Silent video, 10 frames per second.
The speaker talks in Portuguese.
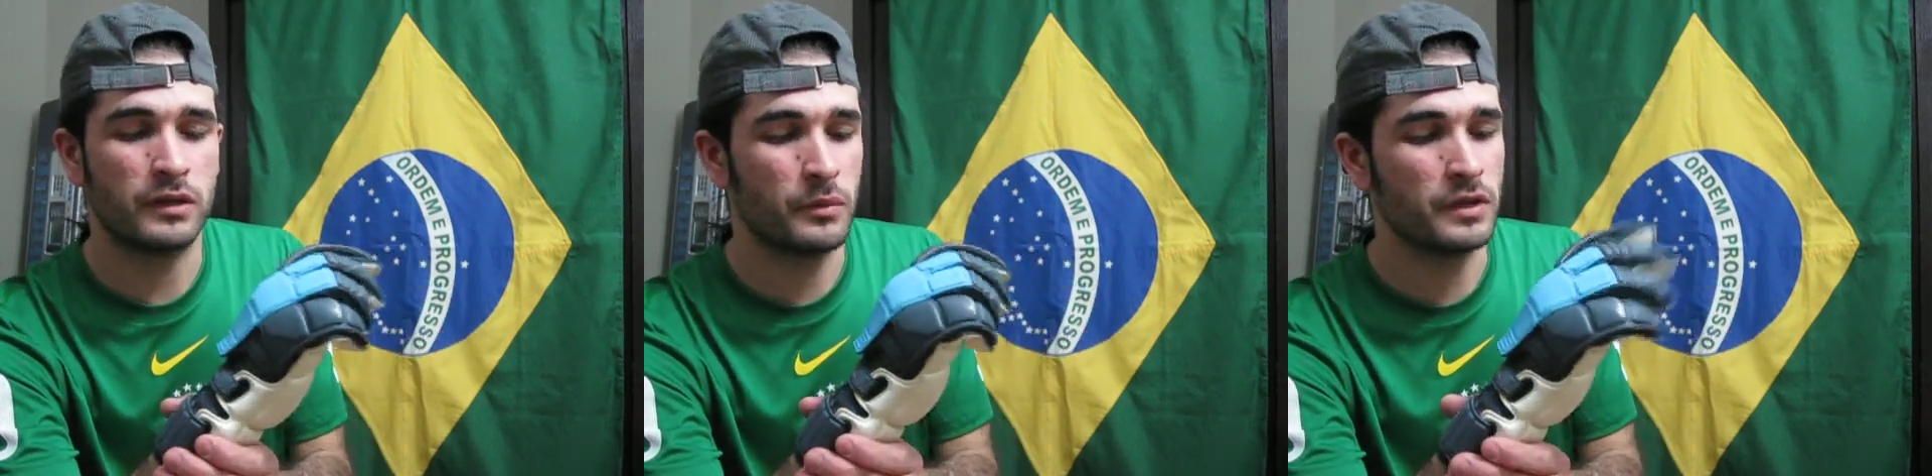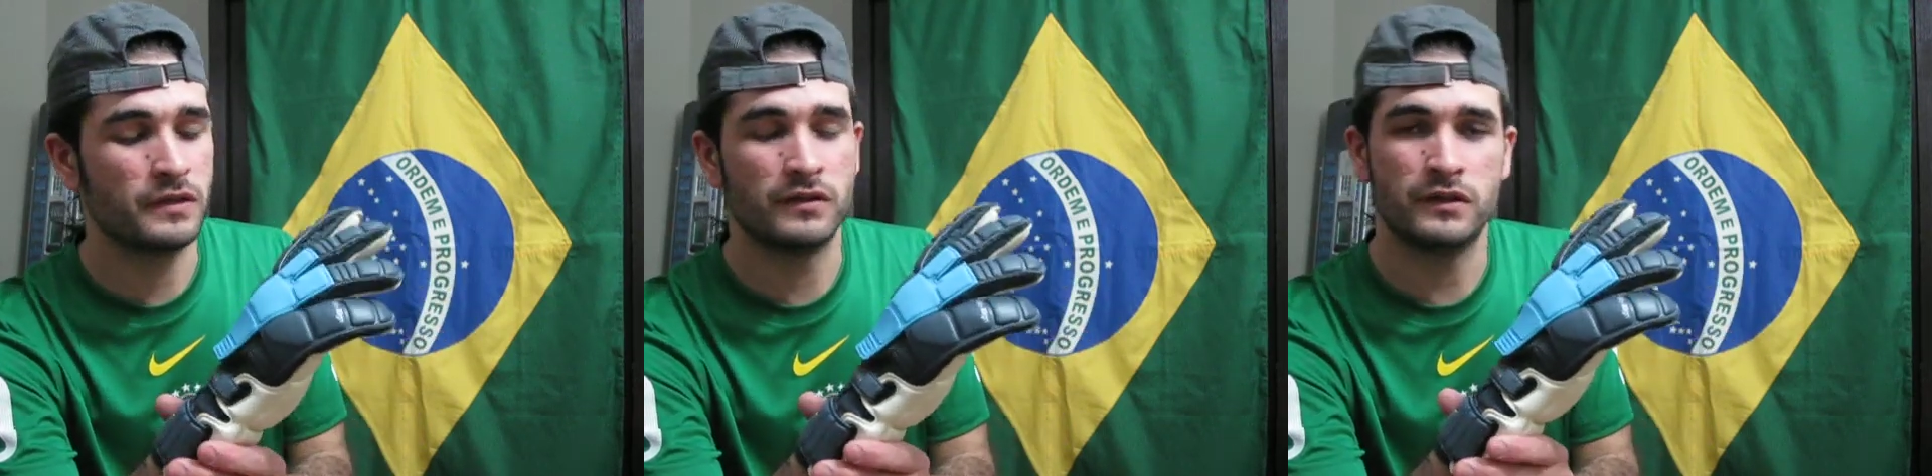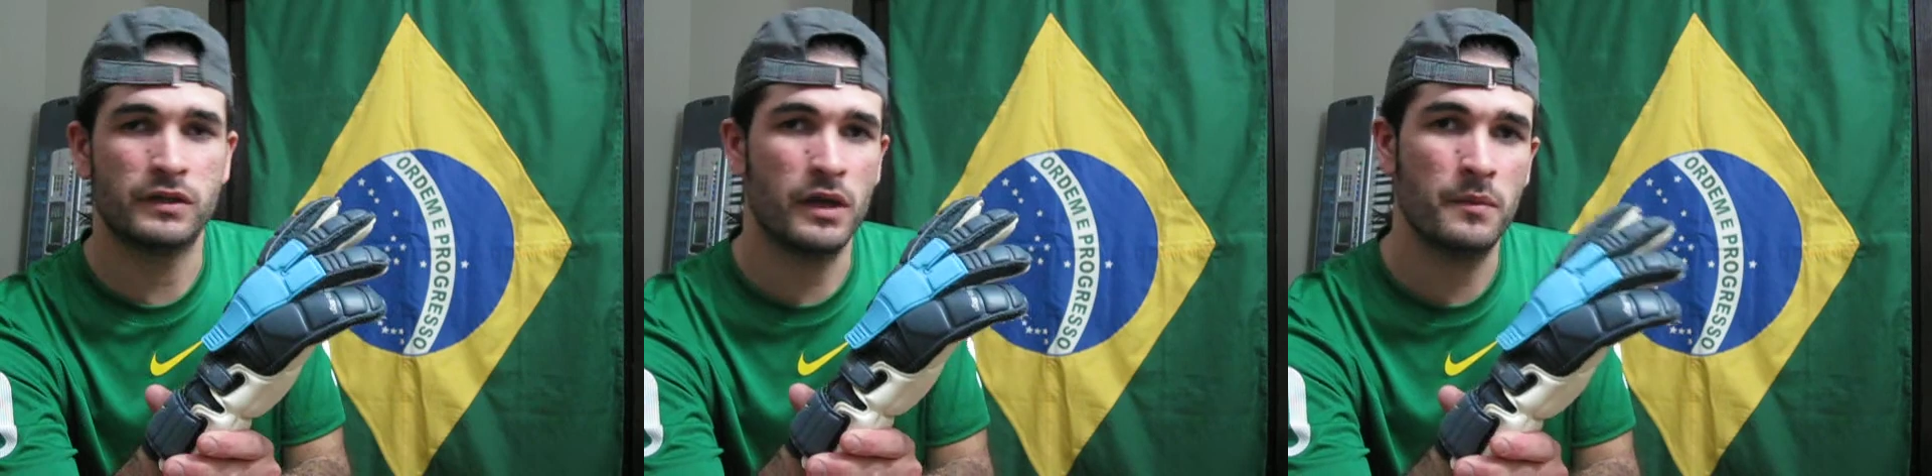esse
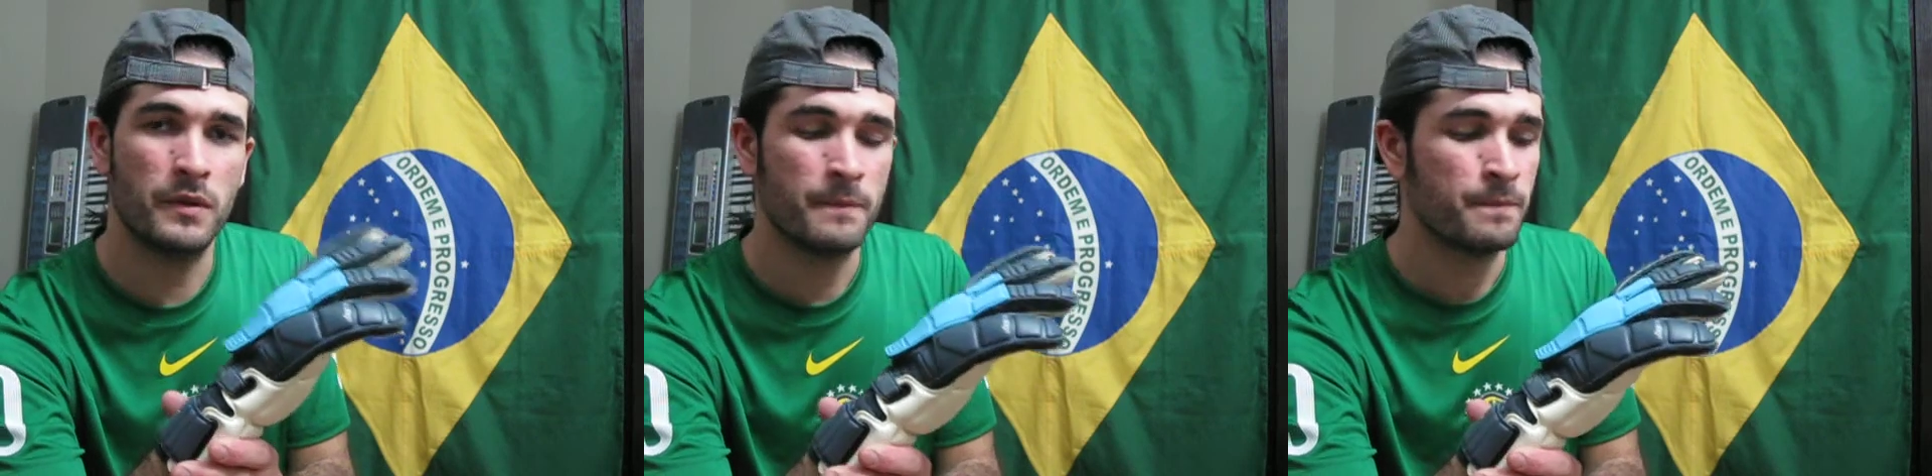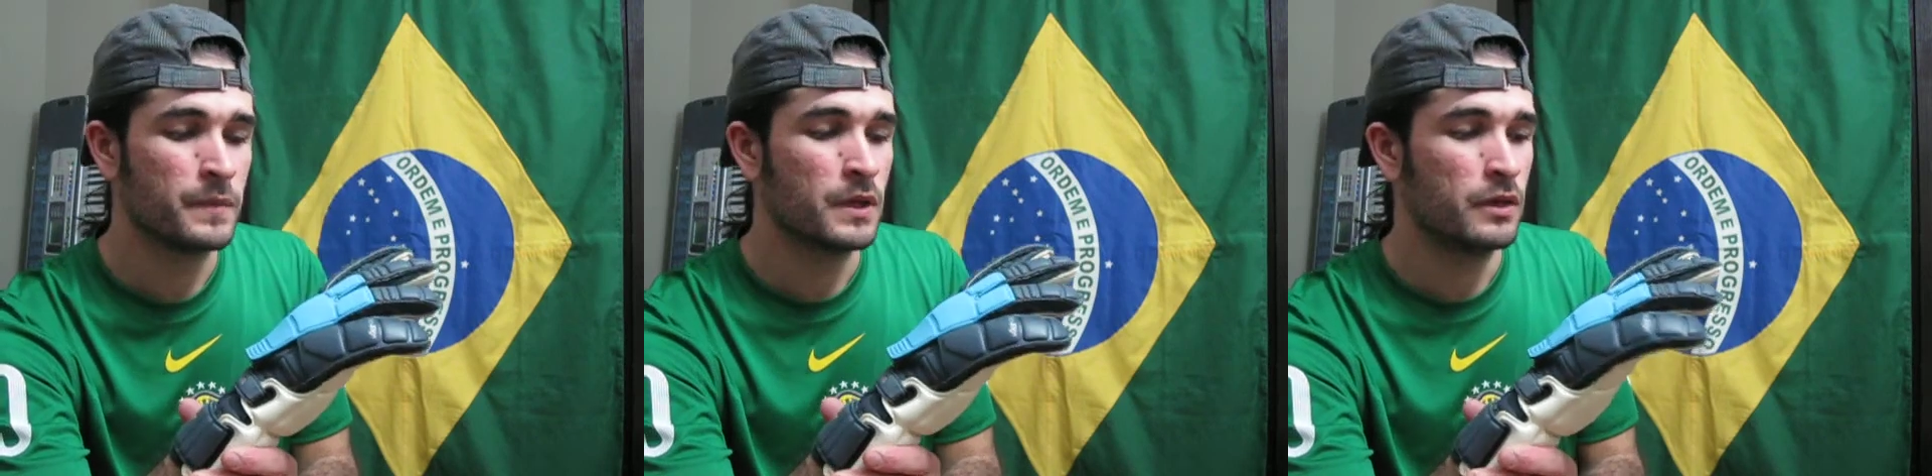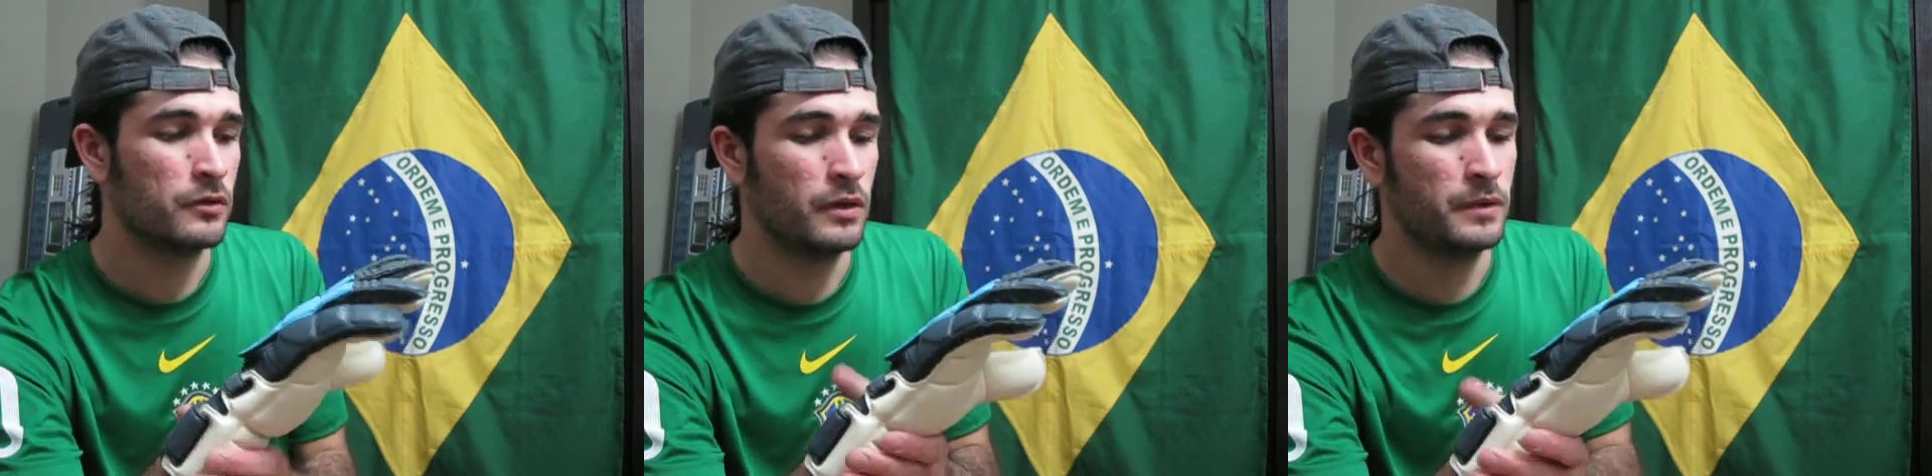sistema,
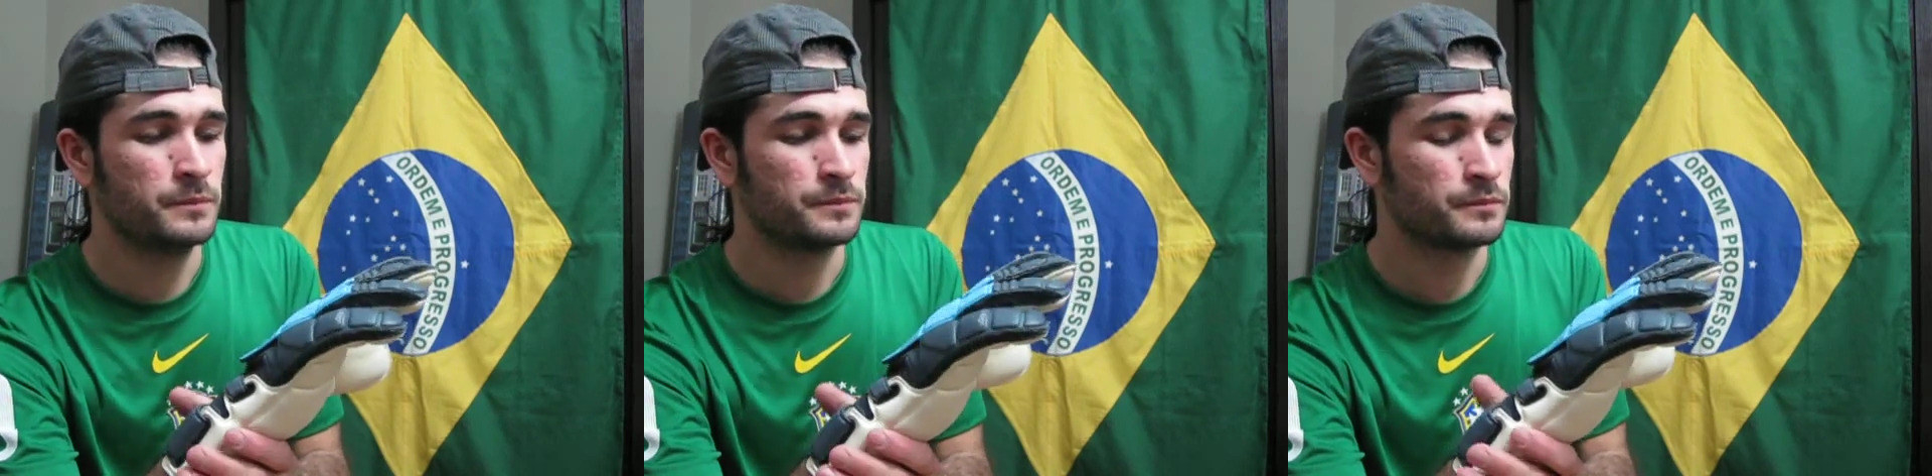não é?